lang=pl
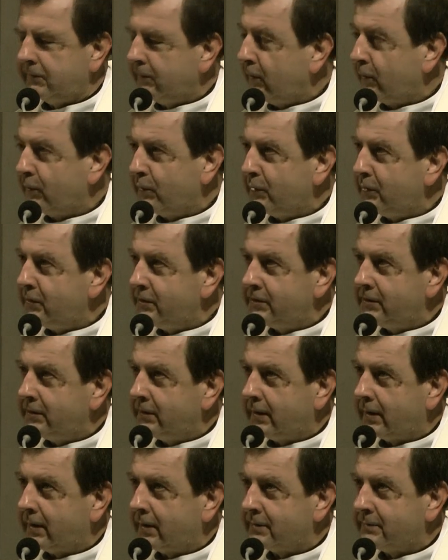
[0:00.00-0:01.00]
Okuliści
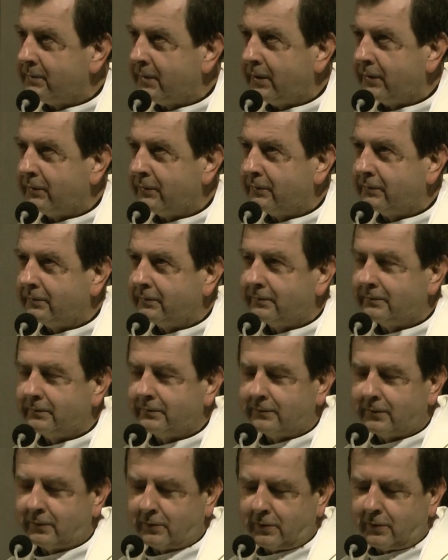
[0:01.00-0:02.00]
teraz mają
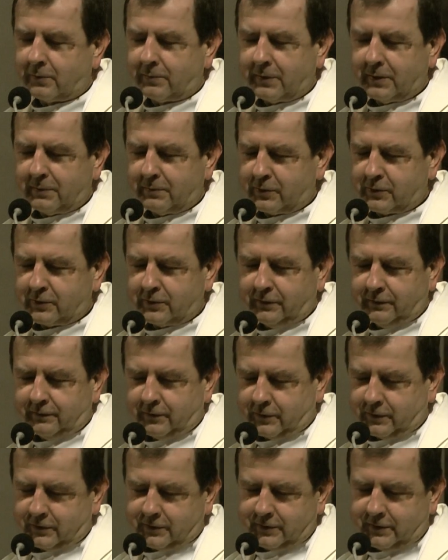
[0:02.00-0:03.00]
ogromne
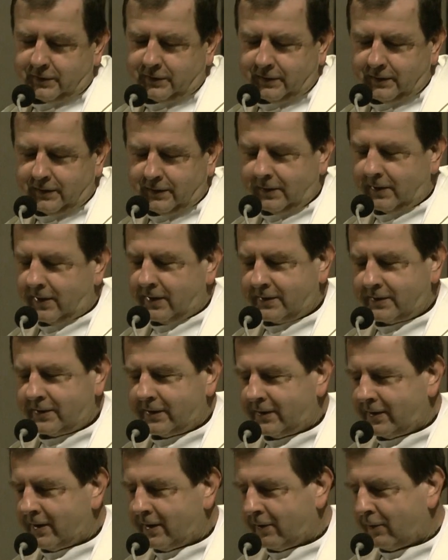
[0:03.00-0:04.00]
możliwości
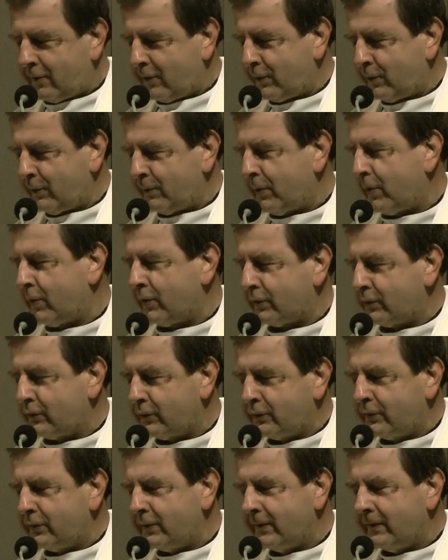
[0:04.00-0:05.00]
leczenia chorób
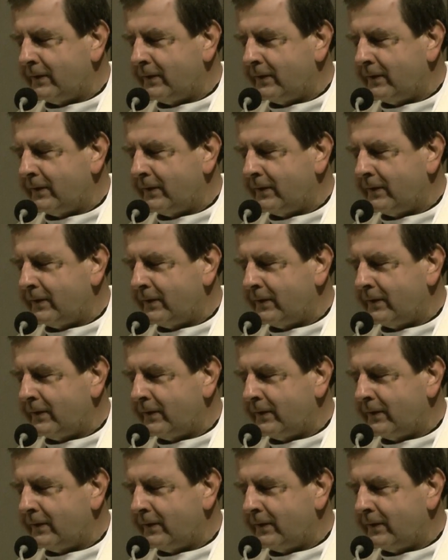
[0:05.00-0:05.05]
oczu,